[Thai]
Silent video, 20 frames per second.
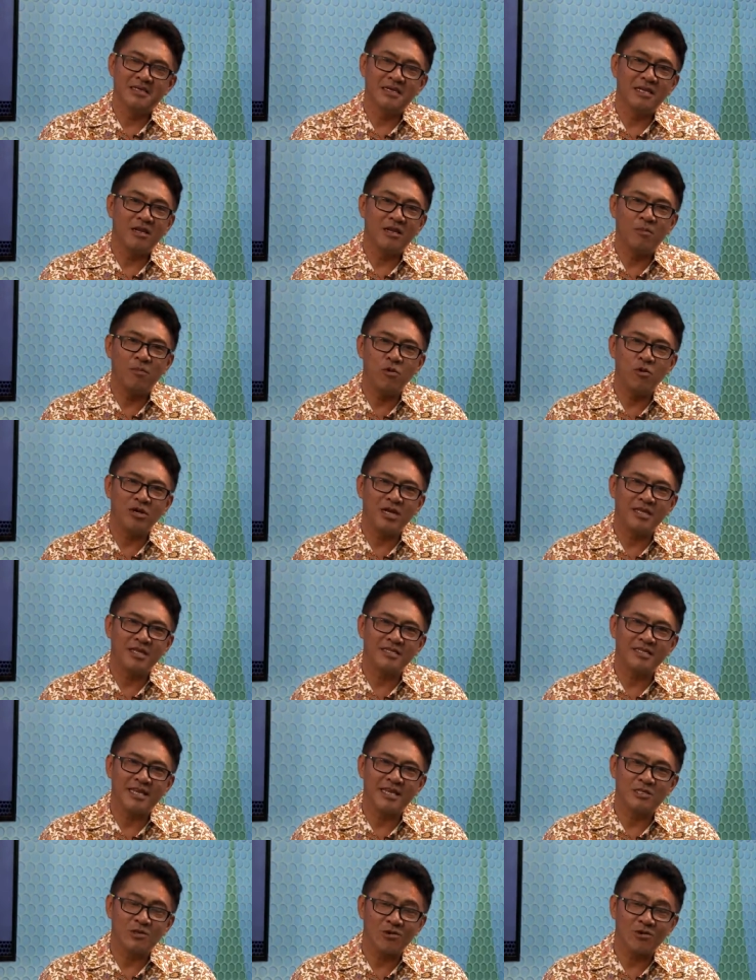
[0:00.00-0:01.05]
ที่เราพูดกัน
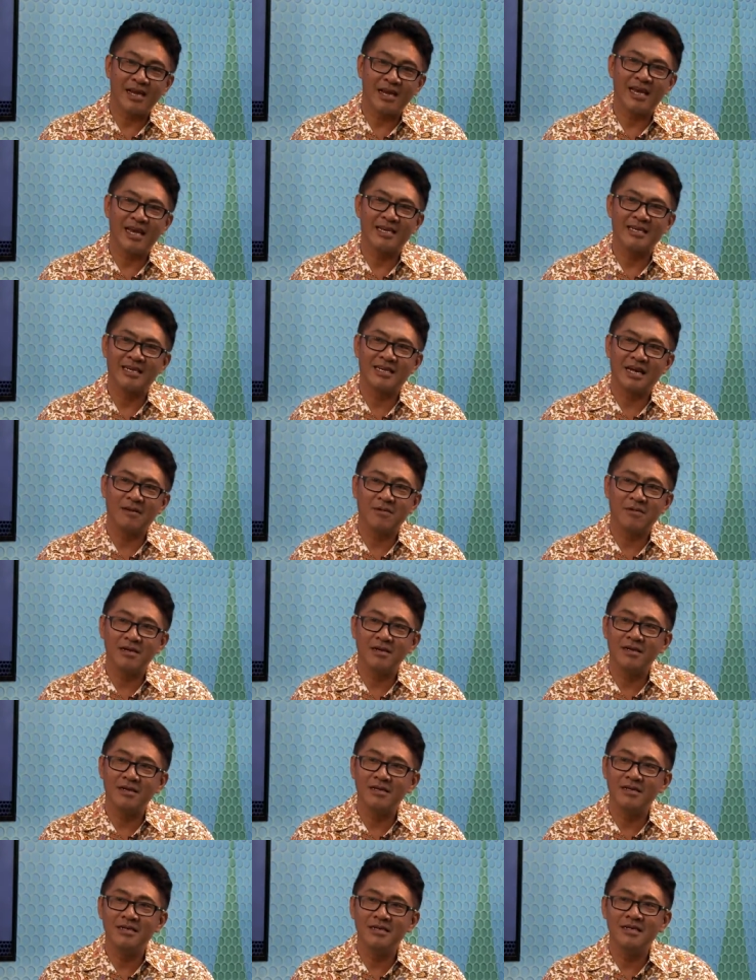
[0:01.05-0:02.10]
ตั้งแต่ช่วงแรกนะครับ ก็
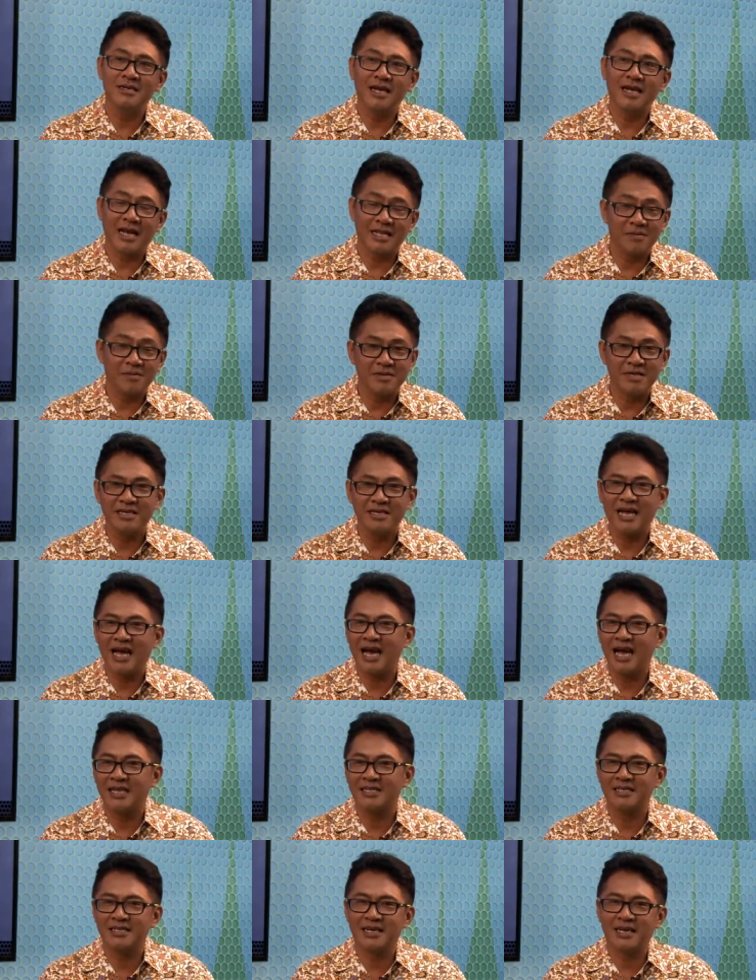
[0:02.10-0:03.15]
คือเรื่องการดำเนินงาน